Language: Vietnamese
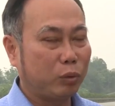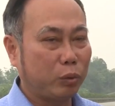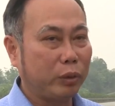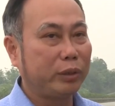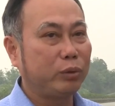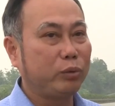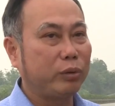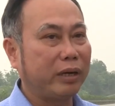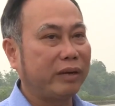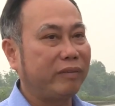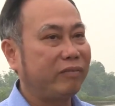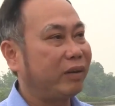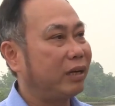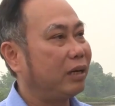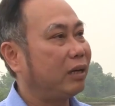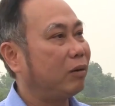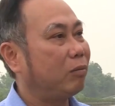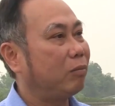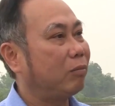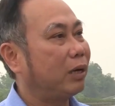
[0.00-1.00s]
tuyên truyền
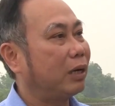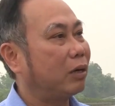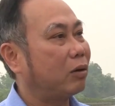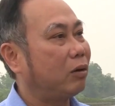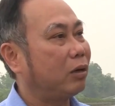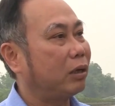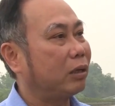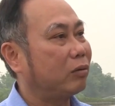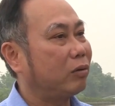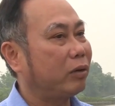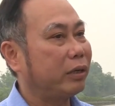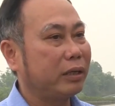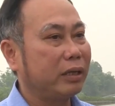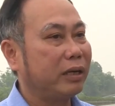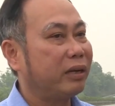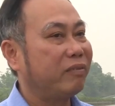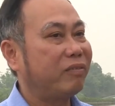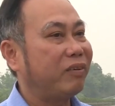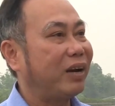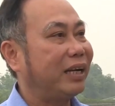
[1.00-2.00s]
vận động bà con coi
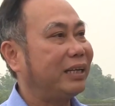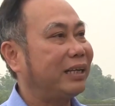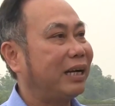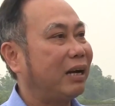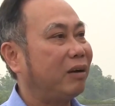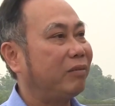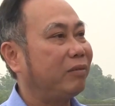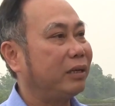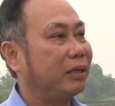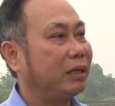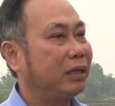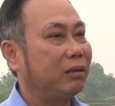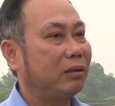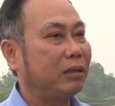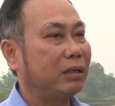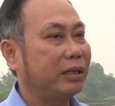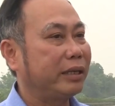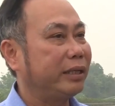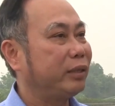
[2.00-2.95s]
đừng phá rào và đừng